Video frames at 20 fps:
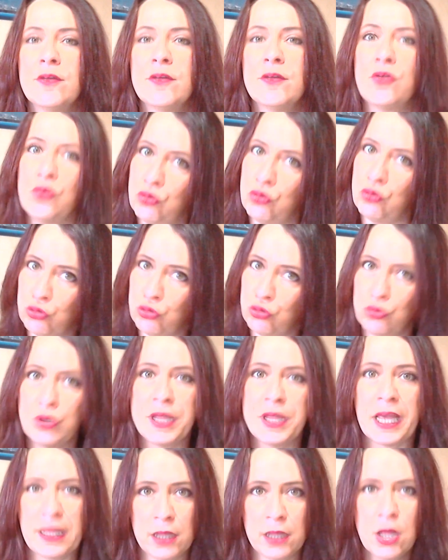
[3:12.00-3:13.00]
que je
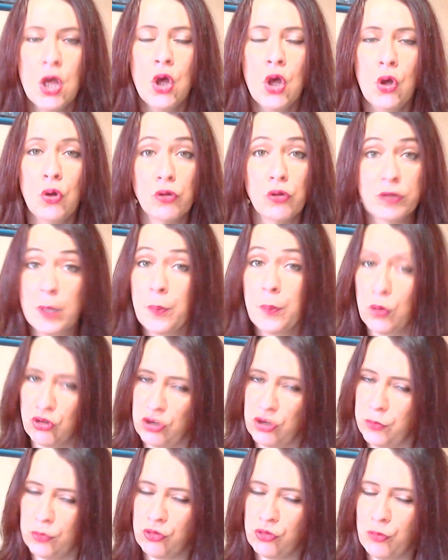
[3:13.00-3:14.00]
lirai très
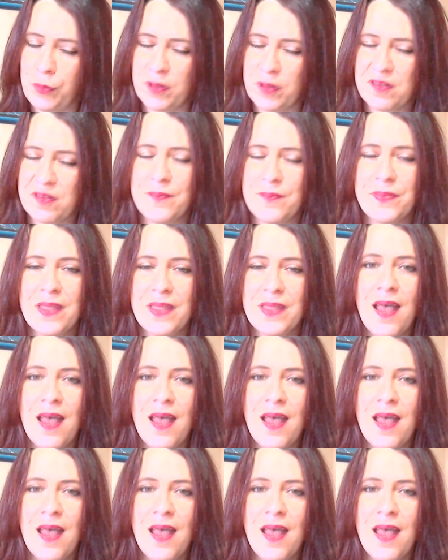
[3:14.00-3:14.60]
prochainement, je pense.